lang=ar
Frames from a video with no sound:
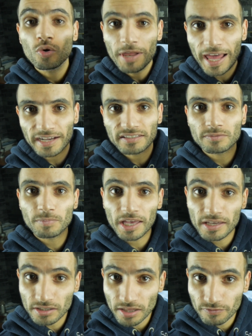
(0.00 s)
وبالعكس
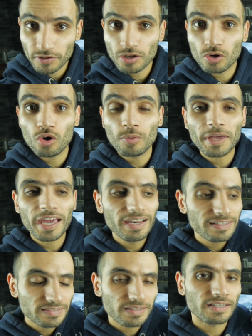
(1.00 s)
بغير تفكيره
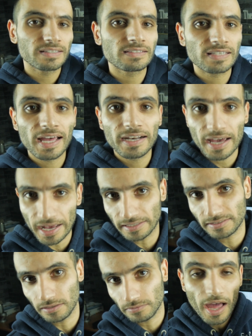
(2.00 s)
بخليه يصير انسان
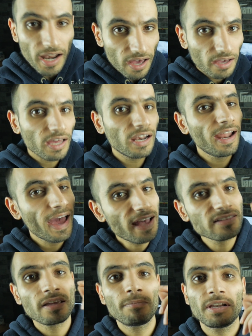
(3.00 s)
احسن على الاقل
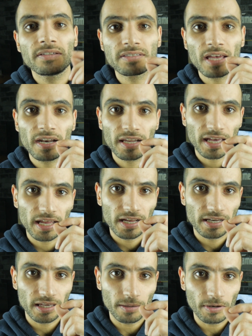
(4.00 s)
احسن من الانسان اللي كان
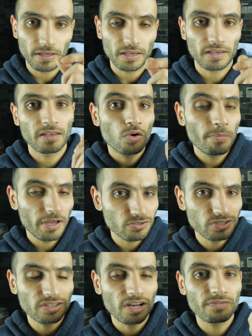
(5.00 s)
عليه قبل هيك وبما انه
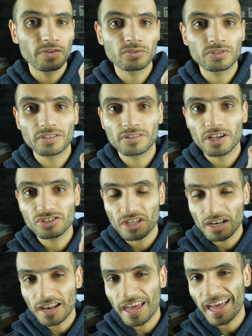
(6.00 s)
سنه 2019
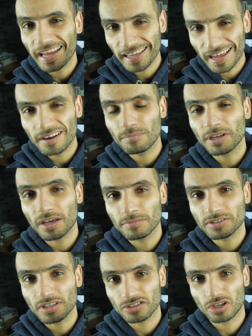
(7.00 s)
ضل لها اقل من
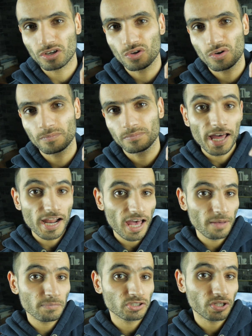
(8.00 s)
15 يوم انا
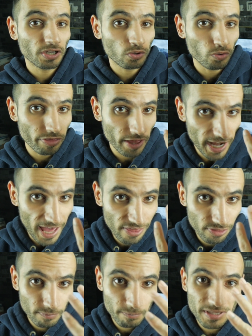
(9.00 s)
حاب اشارككم ثلاث
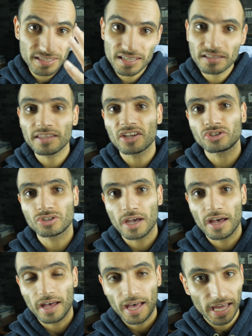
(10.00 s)
من ست
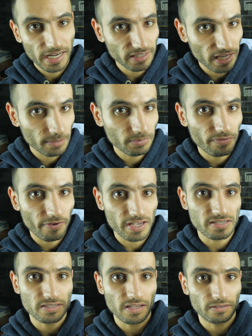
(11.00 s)
اشياء انا تعلمتها في هاي
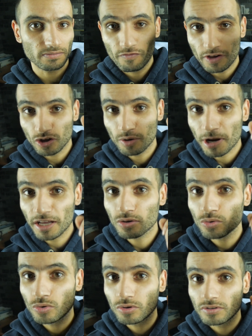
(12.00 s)
السنه فاليوم راح
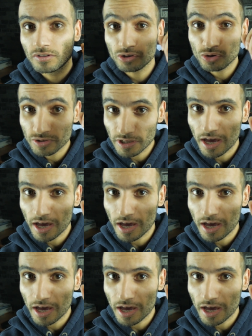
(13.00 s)
يكون الجزء